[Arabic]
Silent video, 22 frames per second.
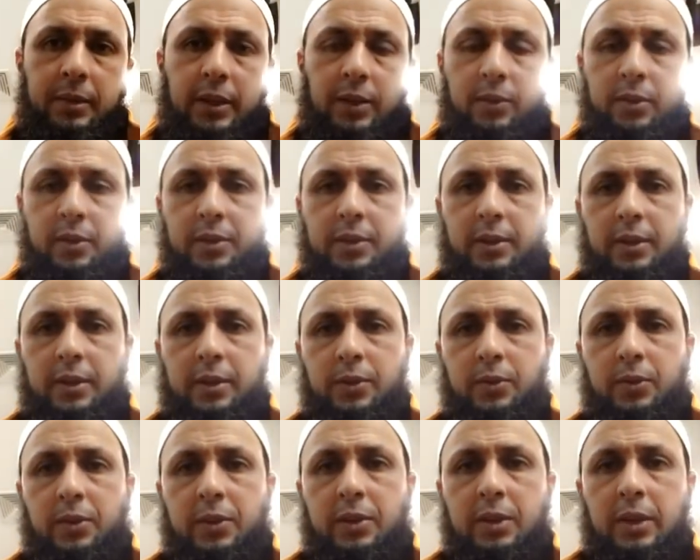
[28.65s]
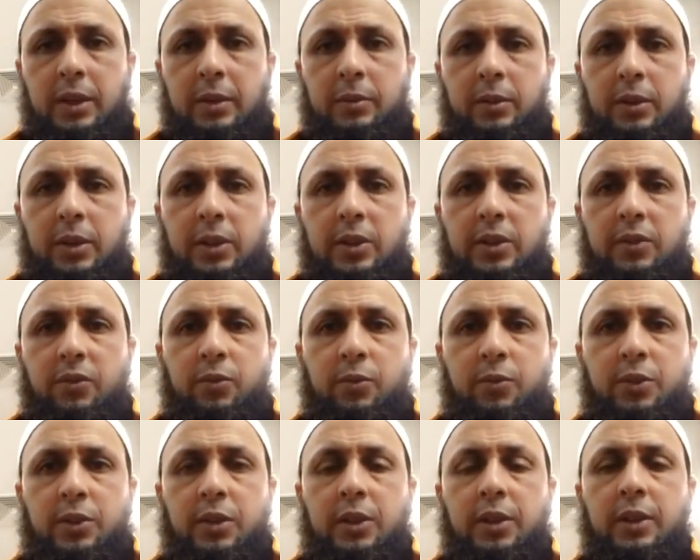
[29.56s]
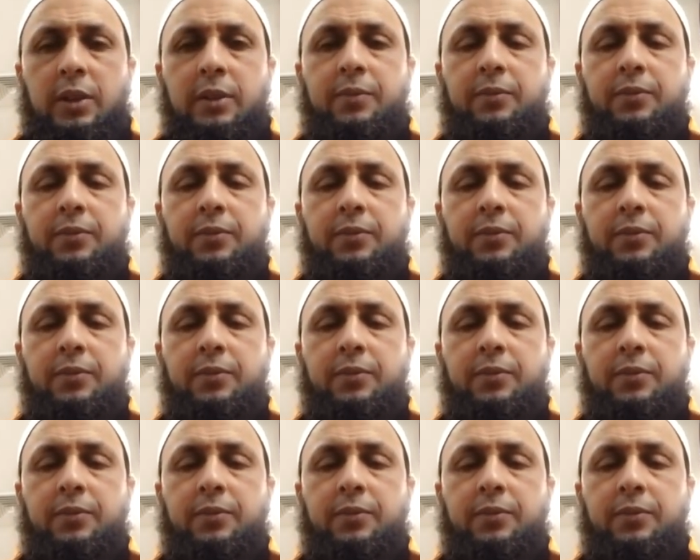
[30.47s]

والصلاة والسلام على أشرف المرسلين